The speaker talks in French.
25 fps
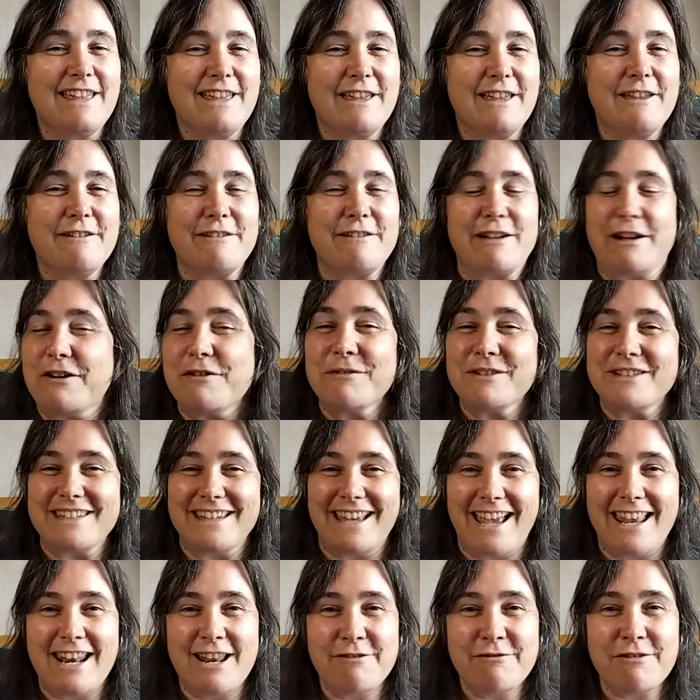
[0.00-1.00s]
Enfin, comment dire À
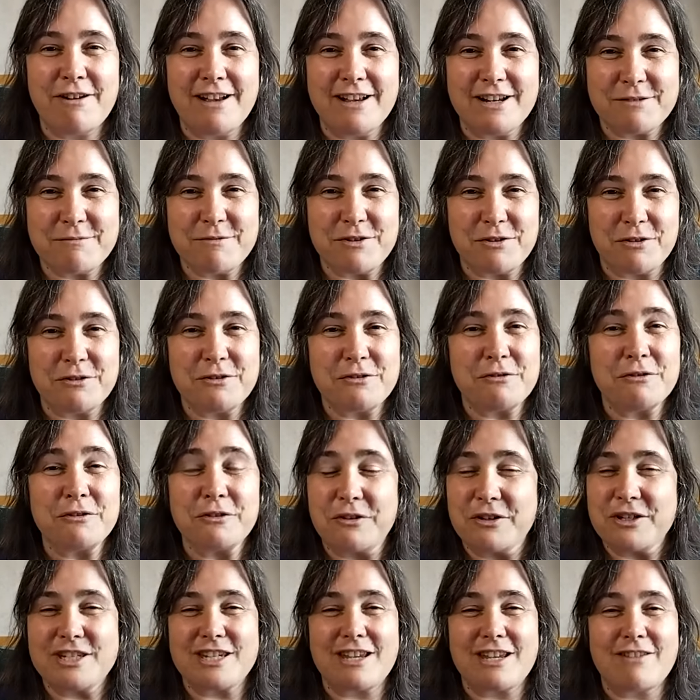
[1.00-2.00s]
la fois, je me suis rendu compte
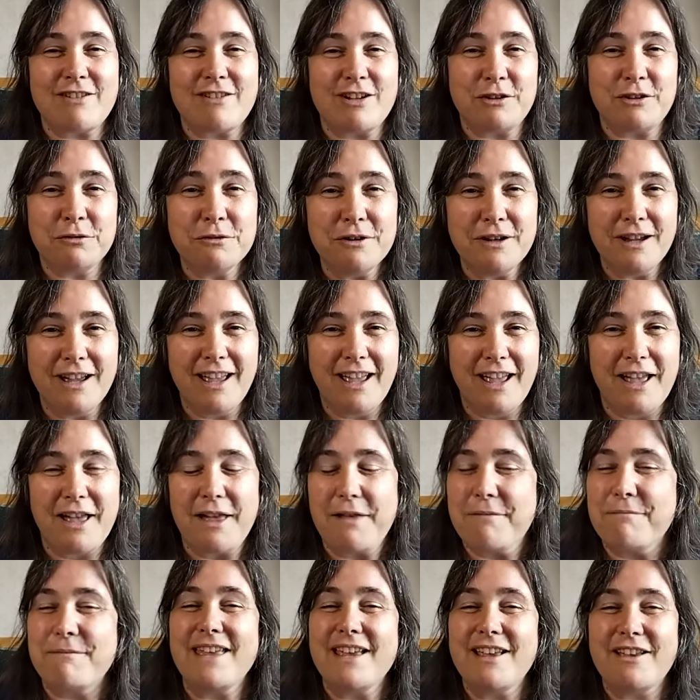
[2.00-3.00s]
que je savais tout,
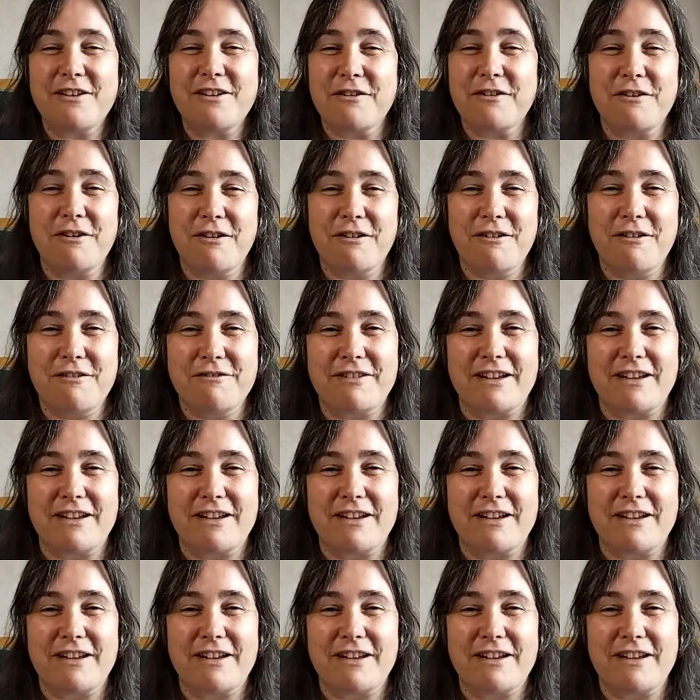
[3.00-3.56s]
mais que.